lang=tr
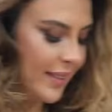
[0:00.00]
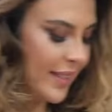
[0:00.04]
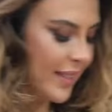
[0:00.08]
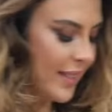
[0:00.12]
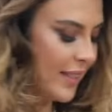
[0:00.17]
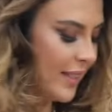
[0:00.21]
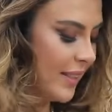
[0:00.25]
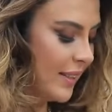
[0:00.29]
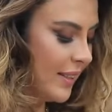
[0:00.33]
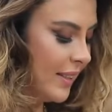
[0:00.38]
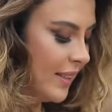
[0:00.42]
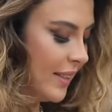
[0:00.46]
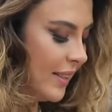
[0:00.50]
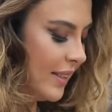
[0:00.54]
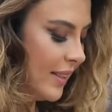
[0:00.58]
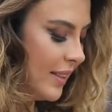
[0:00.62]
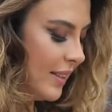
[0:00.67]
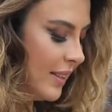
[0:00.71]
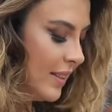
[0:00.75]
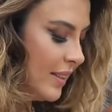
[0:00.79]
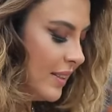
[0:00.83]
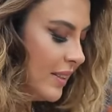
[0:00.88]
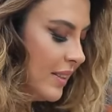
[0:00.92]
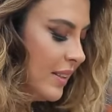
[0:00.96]

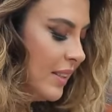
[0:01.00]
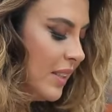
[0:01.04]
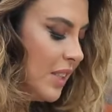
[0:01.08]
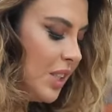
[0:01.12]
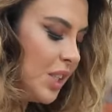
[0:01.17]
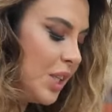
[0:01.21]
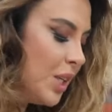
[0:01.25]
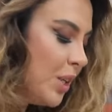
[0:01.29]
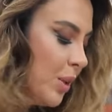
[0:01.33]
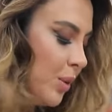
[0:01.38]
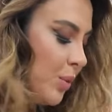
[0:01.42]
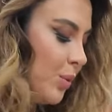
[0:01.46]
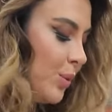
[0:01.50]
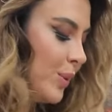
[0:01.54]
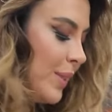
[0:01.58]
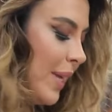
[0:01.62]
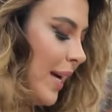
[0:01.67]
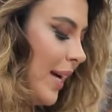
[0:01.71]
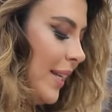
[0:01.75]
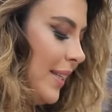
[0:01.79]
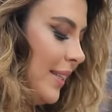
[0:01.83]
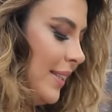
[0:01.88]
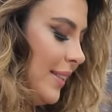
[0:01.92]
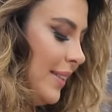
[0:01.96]
yani dışı
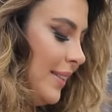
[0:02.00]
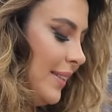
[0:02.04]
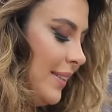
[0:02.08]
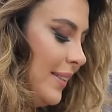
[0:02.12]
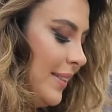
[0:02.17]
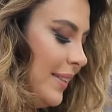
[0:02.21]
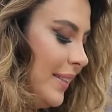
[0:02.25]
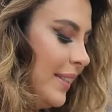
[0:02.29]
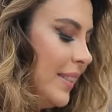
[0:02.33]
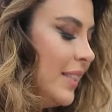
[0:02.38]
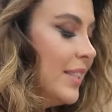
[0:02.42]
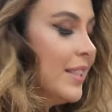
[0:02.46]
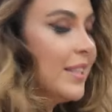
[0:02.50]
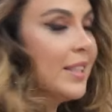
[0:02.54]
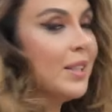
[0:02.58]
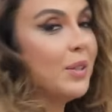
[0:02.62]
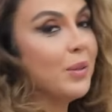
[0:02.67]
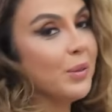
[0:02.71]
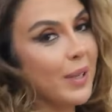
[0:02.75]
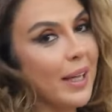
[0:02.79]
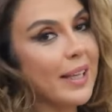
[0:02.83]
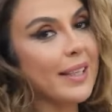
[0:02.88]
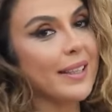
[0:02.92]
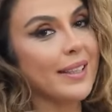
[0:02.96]
güzel, içi
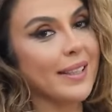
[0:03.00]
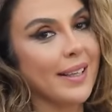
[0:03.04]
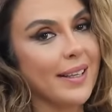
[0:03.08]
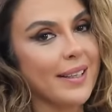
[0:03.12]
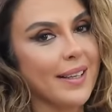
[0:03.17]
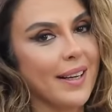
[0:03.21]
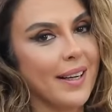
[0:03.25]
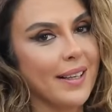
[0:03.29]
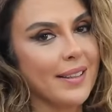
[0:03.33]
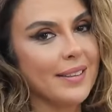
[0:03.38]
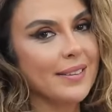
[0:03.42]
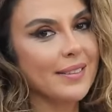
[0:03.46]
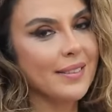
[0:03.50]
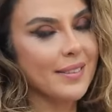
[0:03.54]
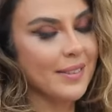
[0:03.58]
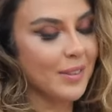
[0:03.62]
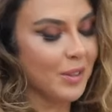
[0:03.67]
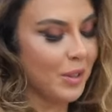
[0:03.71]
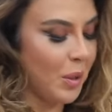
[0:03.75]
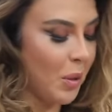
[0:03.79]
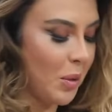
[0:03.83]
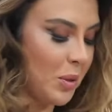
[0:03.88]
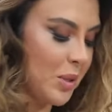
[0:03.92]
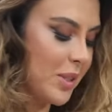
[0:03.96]
yürek yakan
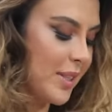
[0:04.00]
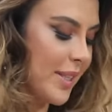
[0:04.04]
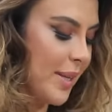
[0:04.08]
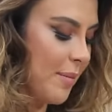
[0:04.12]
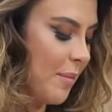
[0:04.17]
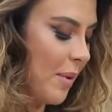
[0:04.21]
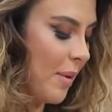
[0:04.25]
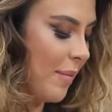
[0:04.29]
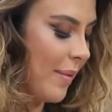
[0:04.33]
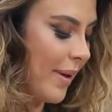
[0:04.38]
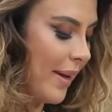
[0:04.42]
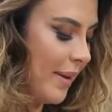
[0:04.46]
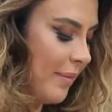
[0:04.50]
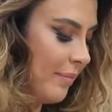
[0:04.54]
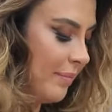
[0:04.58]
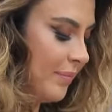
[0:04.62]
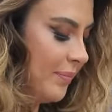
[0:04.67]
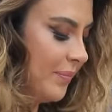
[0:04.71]
gözlememe.